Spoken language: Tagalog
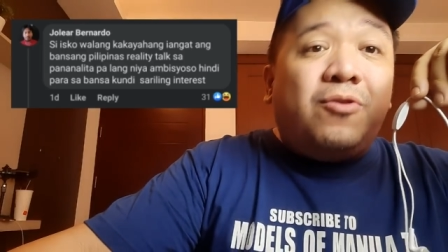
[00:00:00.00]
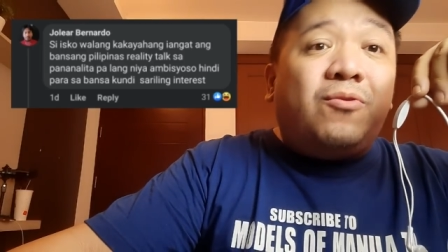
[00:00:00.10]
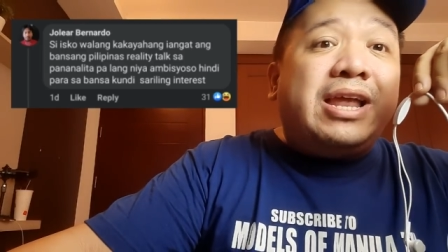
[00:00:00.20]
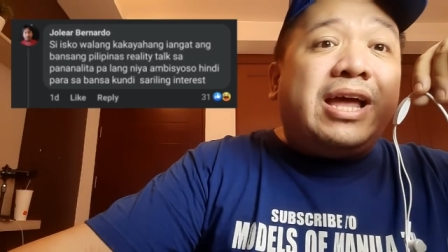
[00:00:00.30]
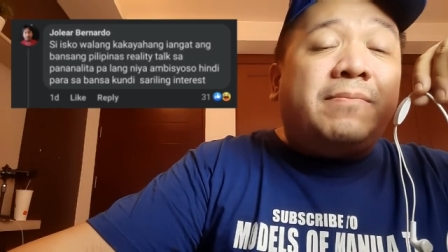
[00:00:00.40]

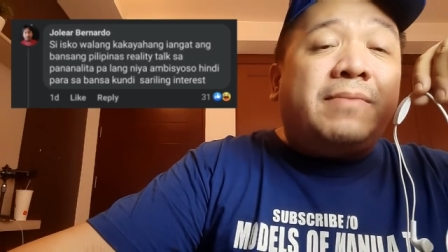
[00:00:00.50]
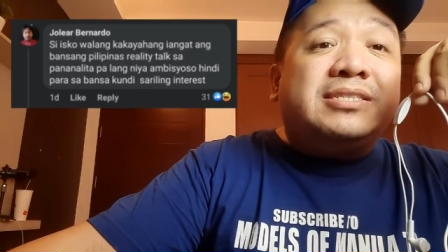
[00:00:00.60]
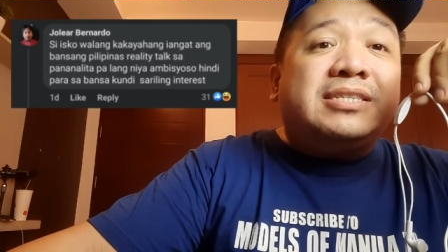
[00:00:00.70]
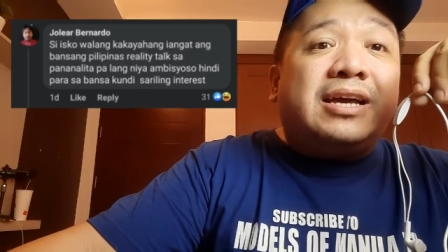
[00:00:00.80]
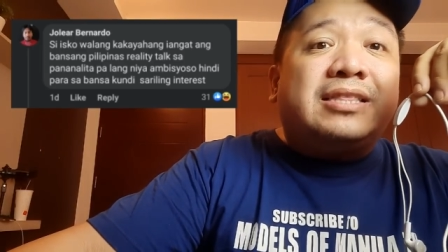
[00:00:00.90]
wala naman
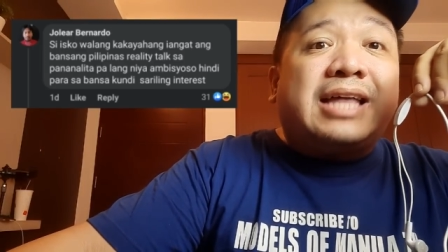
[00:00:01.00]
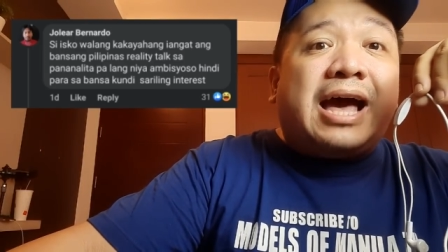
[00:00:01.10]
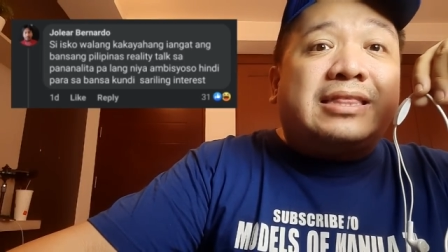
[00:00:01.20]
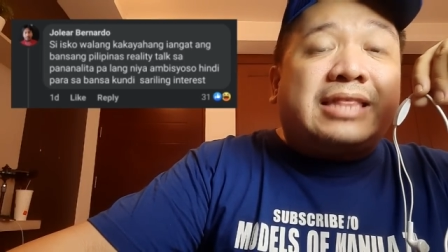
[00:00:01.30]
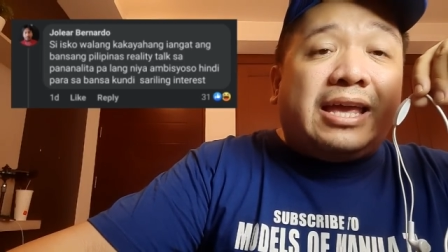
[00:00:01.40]
siyang
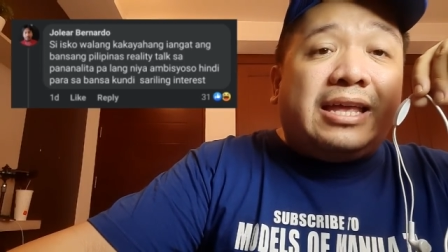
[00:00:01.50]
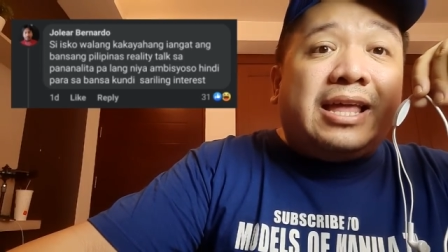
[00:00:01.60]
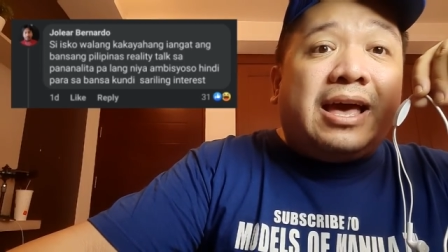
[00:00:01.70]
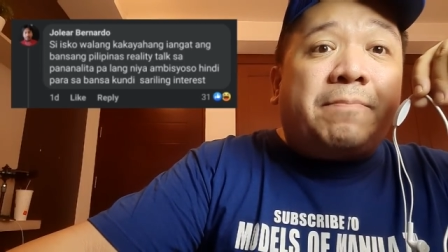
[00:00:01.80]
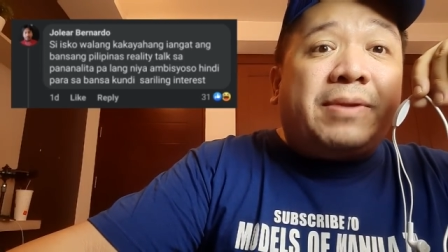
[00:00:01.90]
tatay
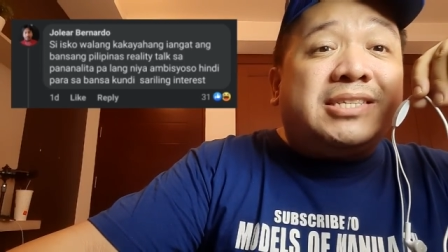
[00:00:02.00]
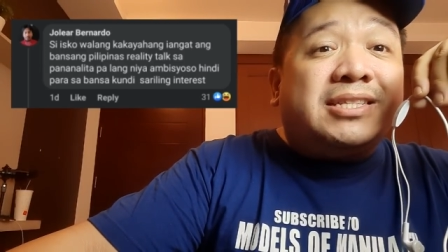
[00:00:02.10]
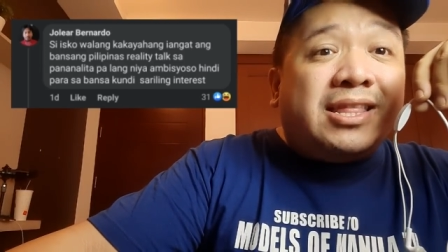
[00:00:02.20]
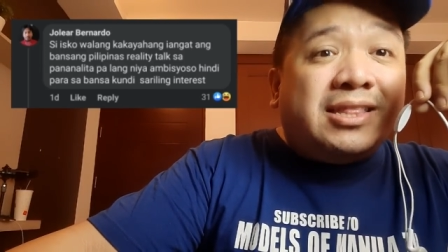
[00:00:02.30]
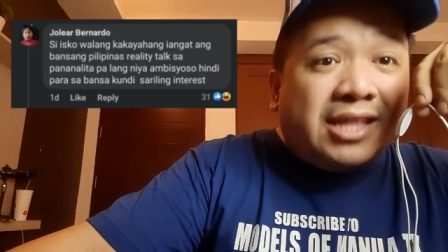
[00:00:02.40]
na
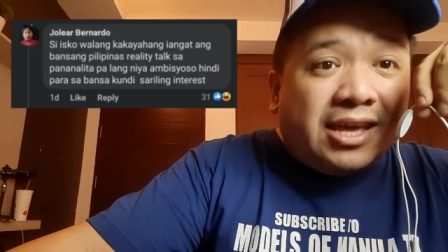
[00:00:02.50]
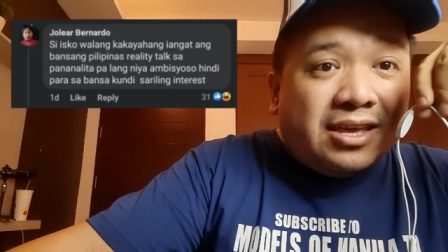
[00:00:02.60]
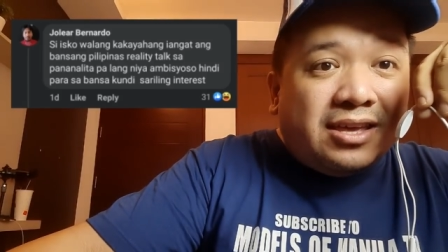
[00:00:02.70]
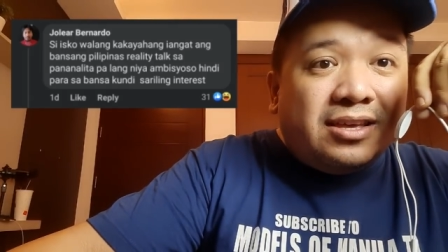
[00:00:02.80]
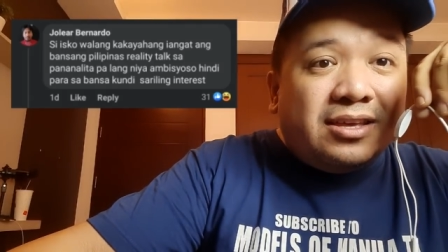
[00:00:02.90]

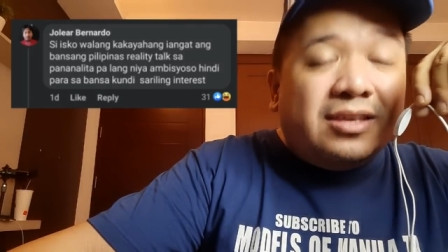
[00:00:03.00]
presidente.